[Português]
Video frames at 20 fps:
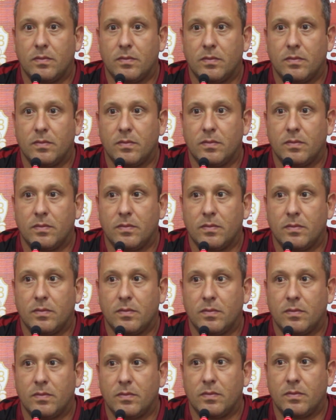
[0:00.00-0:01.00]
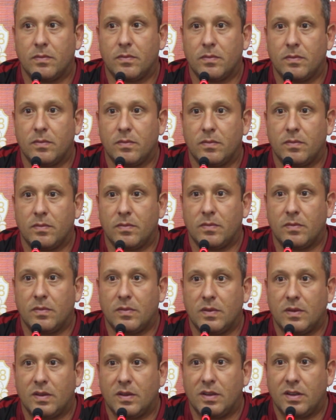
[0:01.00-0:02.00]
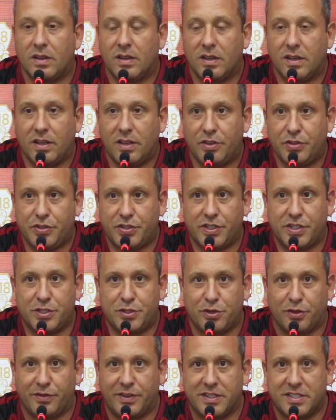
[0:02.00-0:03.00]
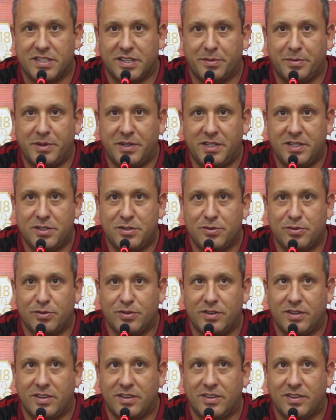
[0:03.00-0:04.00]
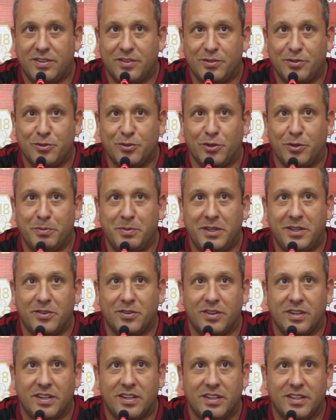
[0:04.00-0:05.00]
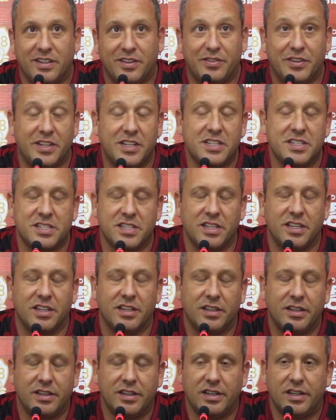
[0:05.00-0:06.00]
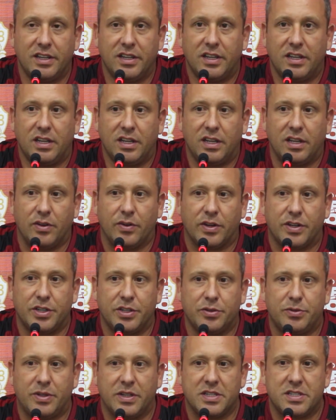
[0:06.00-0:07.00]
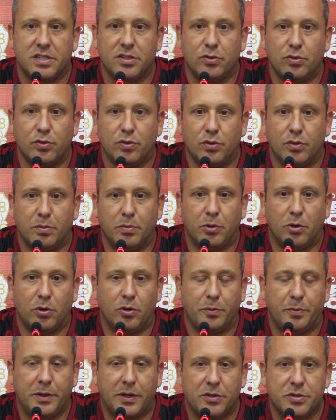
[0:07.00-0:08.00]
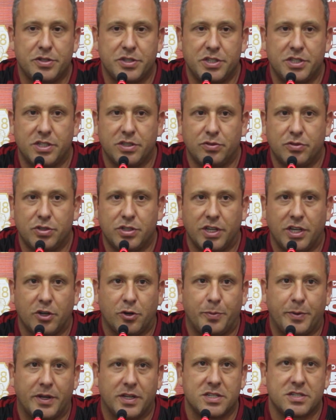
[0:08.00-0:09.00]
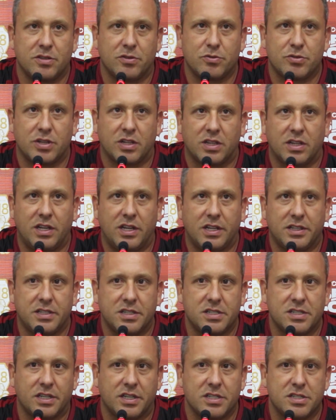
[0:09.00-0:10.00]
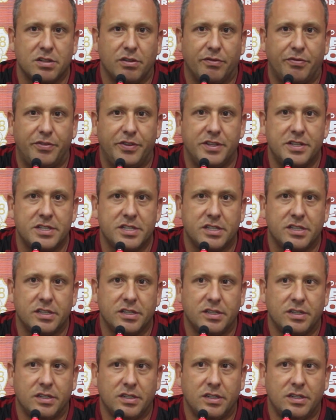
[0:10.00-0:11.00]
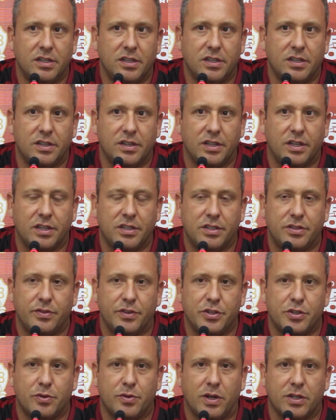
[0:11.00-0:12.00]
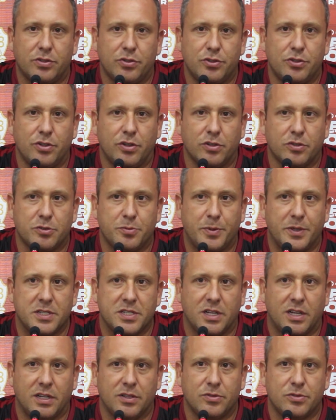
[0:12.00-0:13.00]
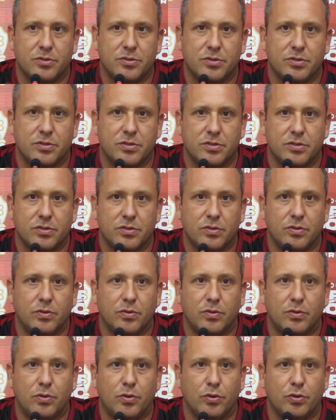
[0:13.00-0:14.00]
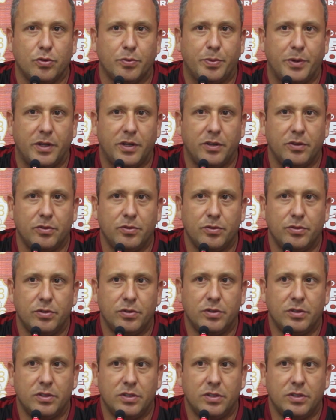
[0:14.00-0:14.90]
foi bom ou ruim? Acho que a gente só vai saber isso no domingo, né? Na verdade, sim. Eu acredito ter sido bom pelo sentido de recuperação dos atletas, na questão física. Né? A gente vem de quatro jogos pesados num curto período